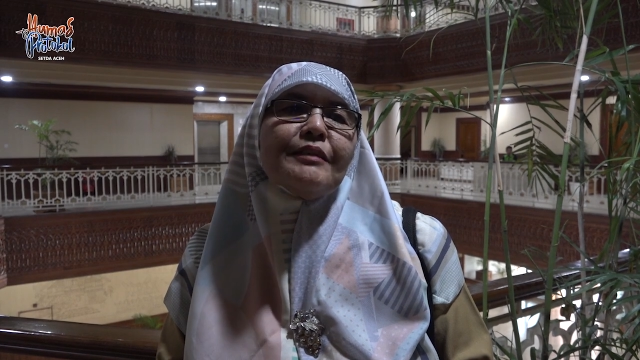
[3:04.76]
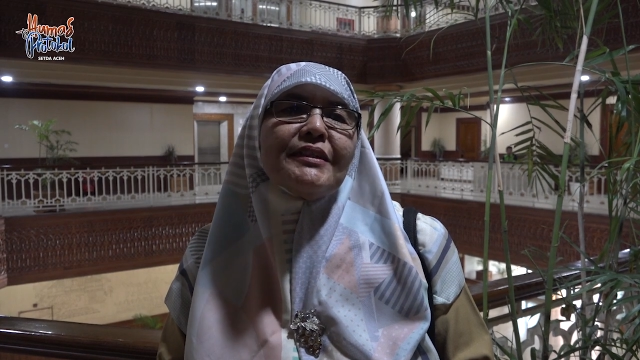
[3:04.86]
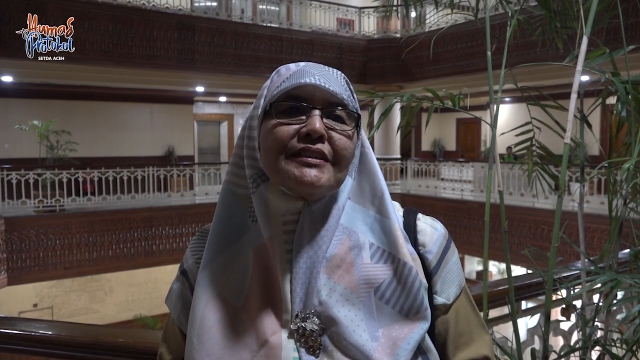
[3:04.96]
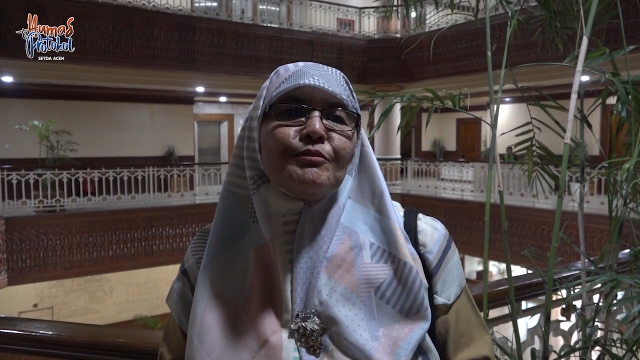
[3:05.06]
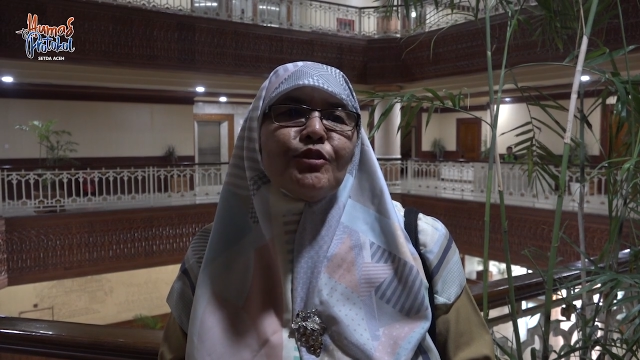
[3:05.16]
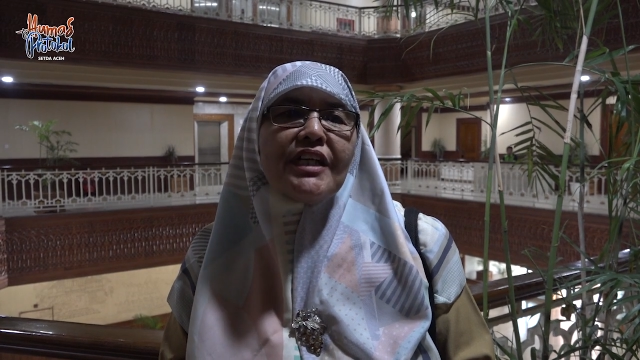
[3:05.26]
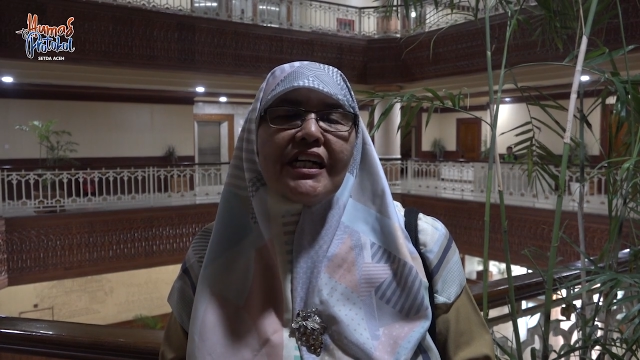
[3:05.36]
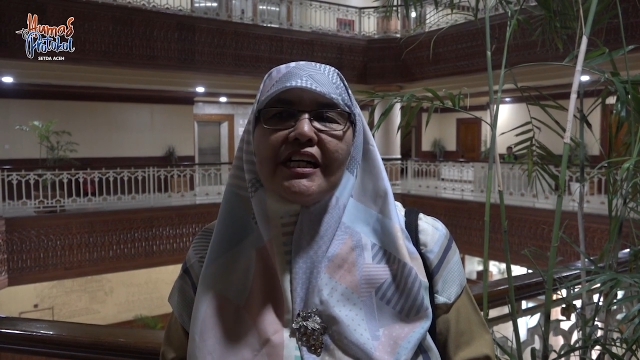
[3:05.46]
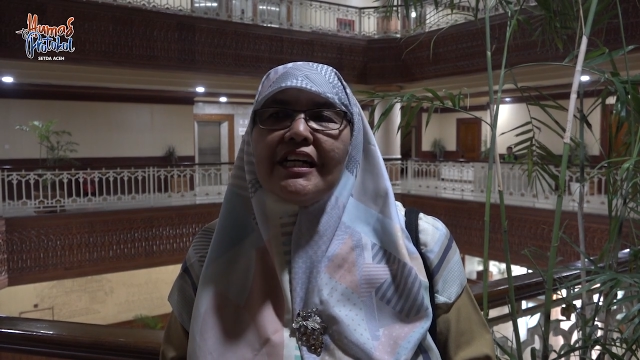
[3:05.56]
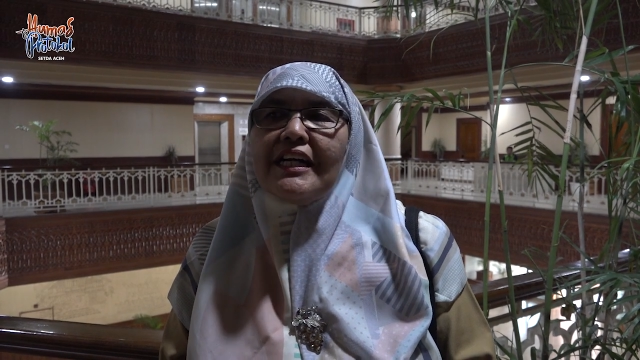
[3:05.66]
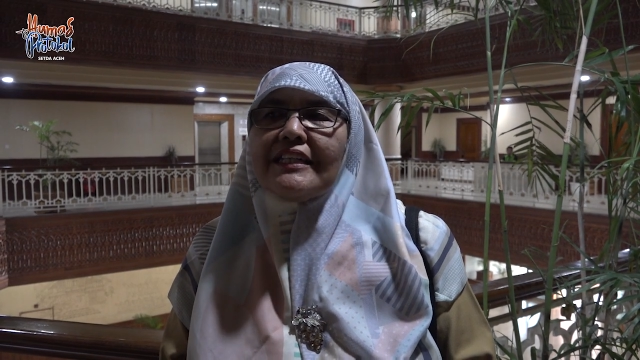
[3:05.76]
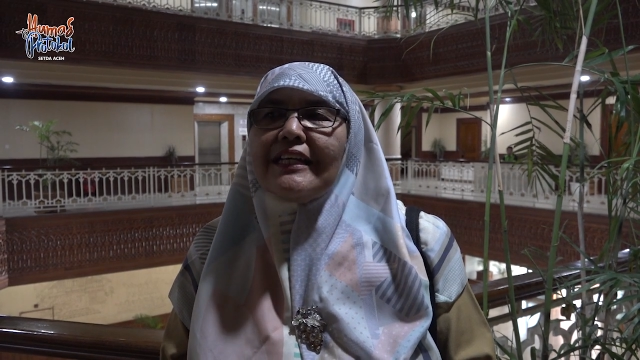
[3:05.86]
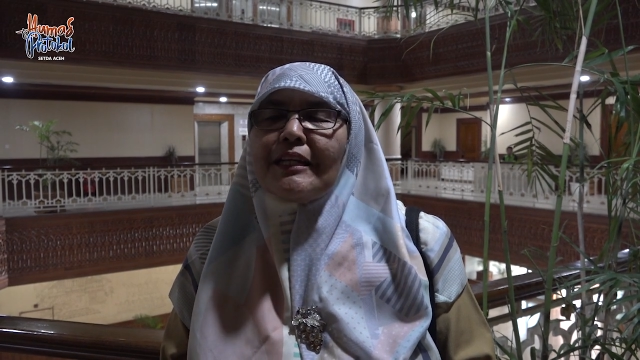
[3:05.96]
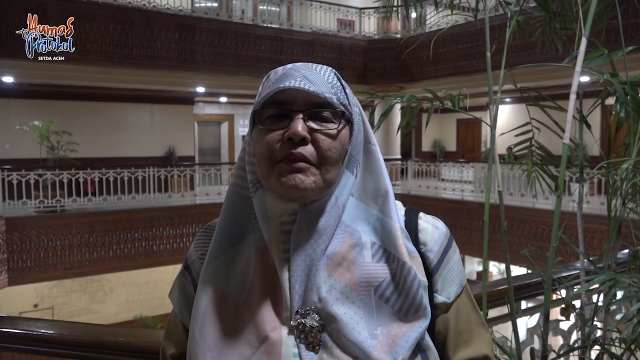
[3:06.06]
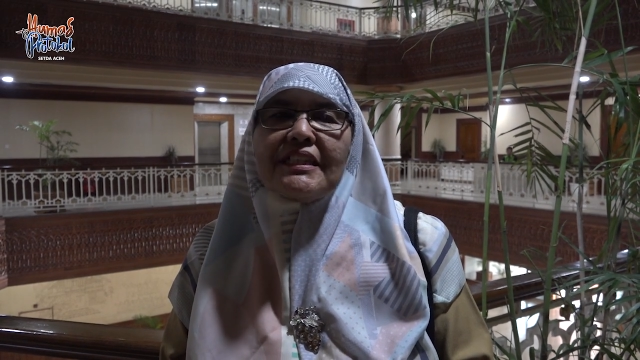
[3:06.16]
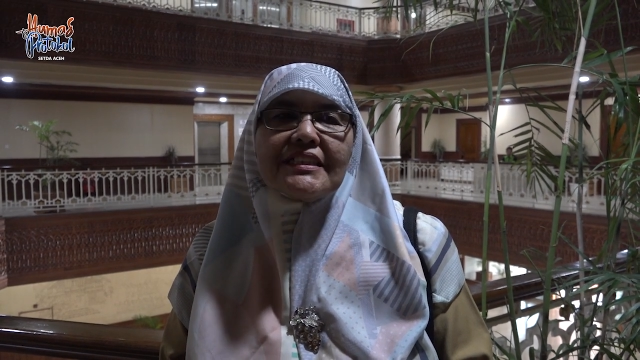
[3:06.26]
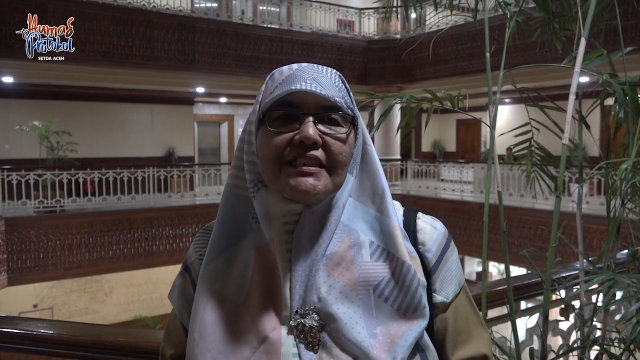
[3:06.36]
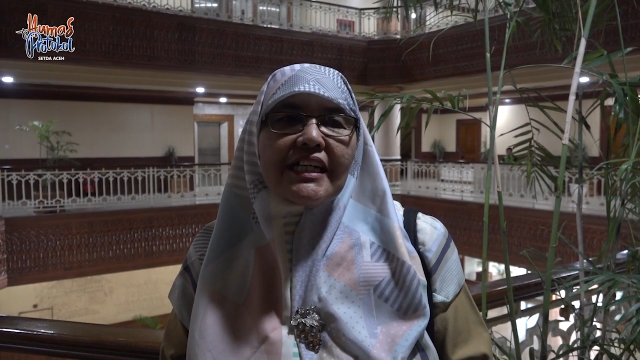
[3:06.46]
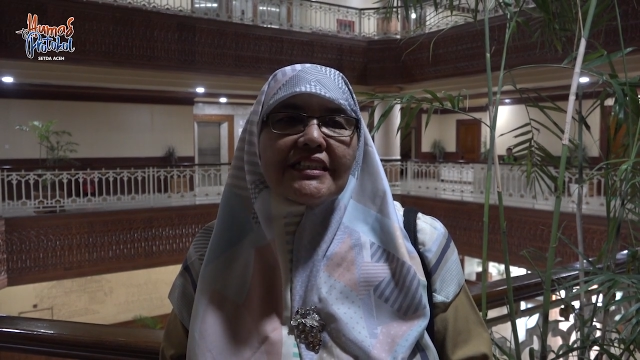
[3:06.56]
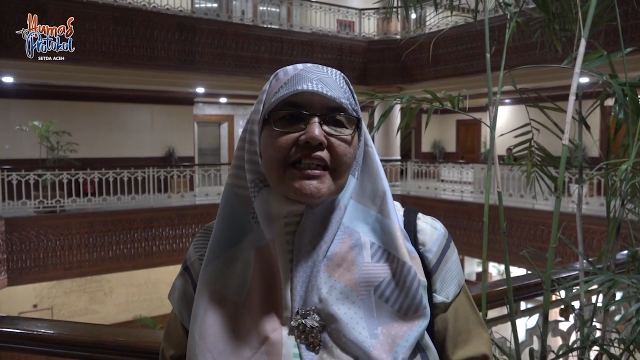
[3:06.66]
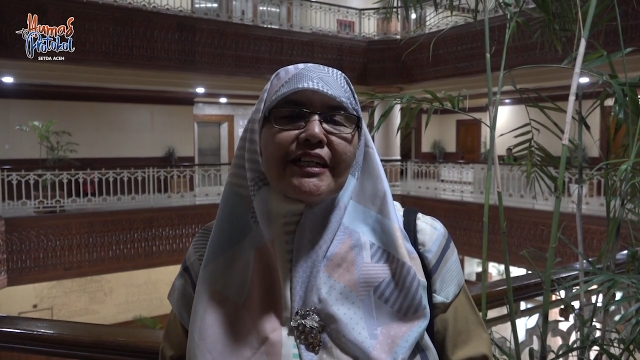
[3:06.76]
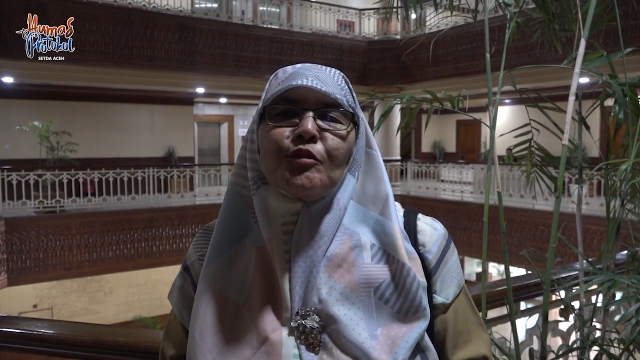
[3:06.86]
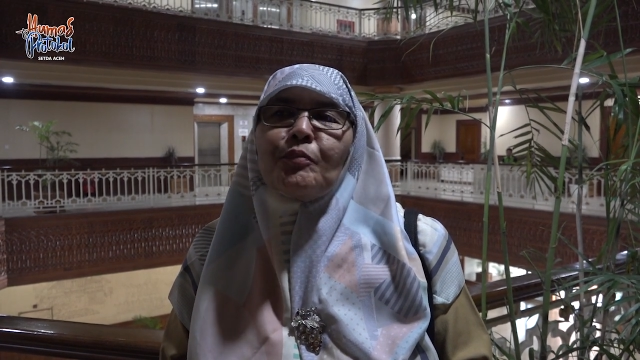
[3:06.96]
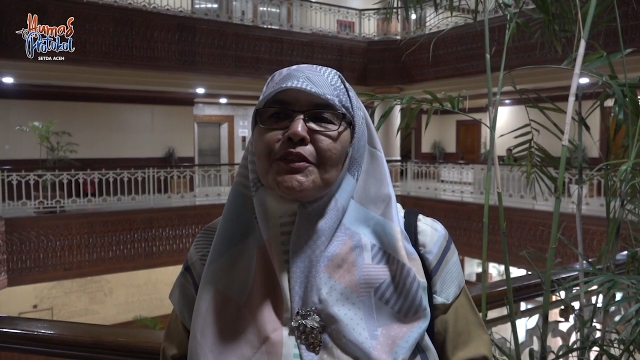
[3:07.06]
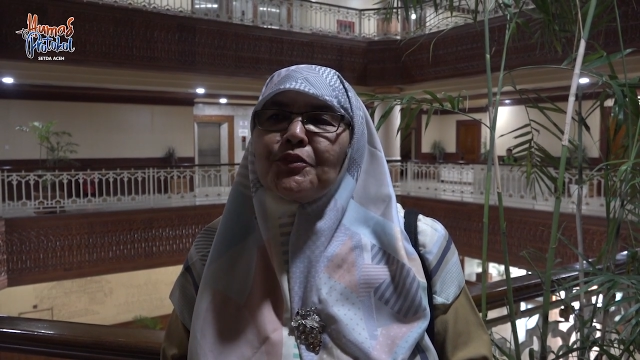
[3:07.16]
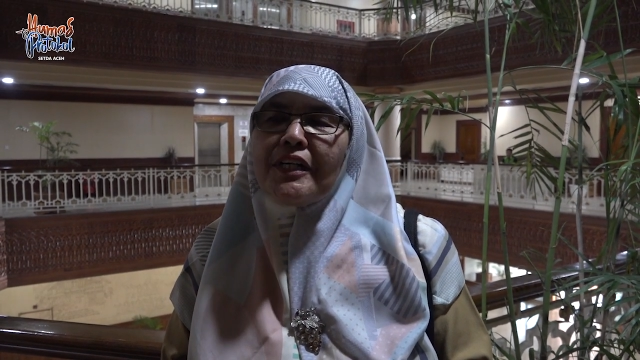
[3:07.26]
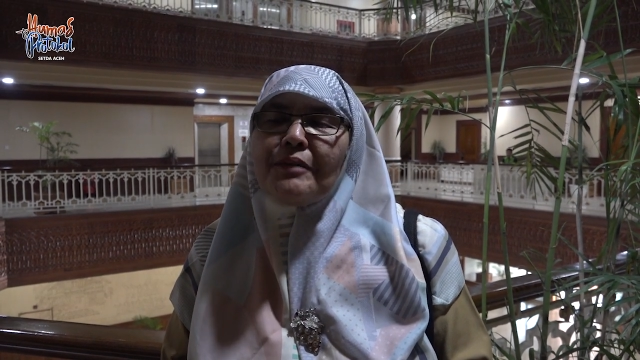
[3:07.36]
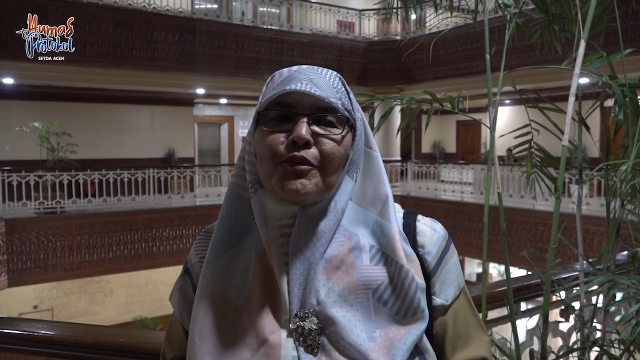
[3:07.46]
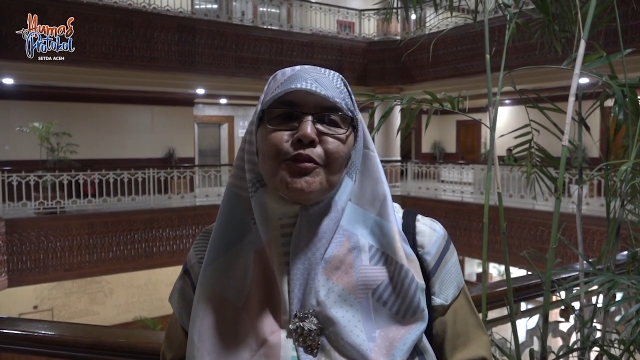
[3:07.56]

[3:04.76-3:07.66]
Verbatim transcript: yang masih muda dalam bekerja jangan lupa juga